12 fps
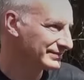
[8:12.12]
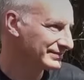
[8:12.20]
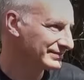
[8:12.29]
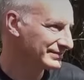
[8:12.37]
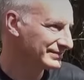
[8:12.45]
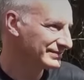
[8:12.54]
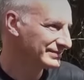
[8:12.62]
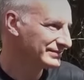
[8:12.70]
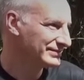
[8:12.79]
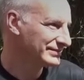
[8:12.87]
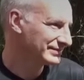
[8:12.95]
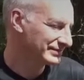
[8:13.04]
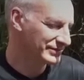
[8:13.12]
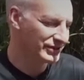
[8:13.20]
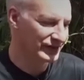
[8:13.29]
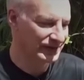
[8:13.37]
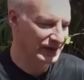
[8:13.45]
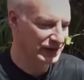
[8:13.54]
eh, truchos.
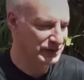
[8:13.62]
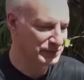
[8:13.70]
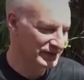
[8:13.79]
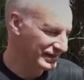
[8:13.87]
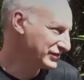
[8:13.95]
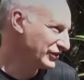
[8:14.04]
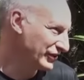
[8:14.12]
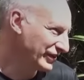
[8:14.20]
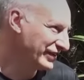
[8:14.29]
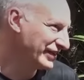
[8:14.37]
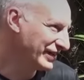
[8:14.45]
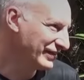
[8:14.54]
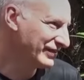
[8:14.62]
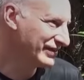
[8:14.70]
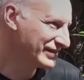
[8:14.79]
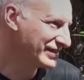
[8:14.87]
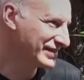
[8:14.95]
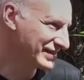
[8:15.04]
las imitaciones,
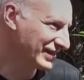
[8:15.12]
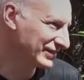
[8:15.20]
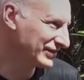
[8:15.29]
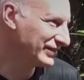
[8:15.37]
De estos